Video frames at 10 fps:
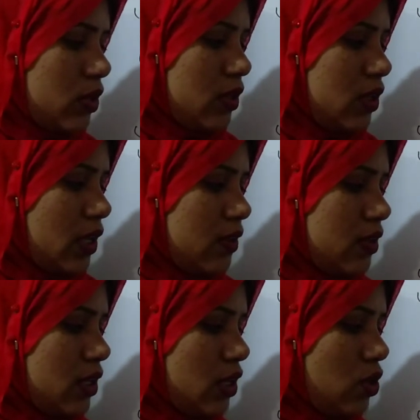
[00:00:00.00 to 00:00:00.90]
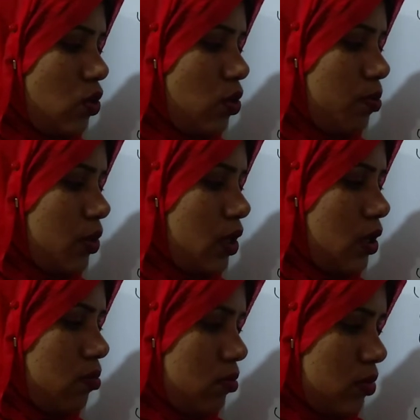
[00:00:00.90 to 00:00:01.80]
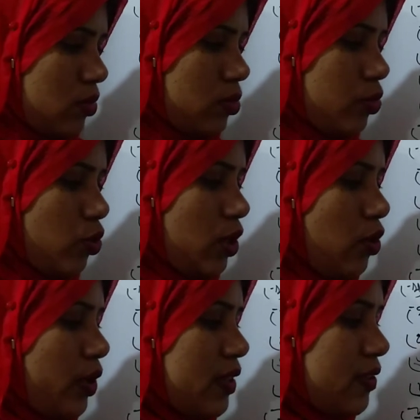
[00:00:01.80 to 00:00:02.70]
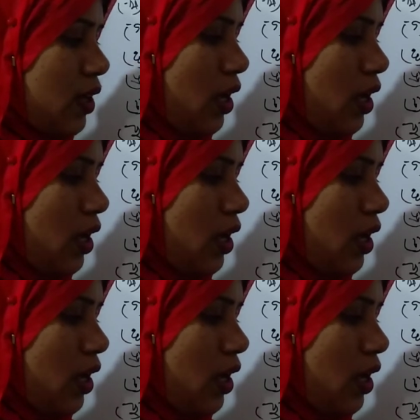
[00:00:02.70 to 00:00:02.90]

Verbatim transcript: যেটি আছে সেটিও তৈরি হয়েছে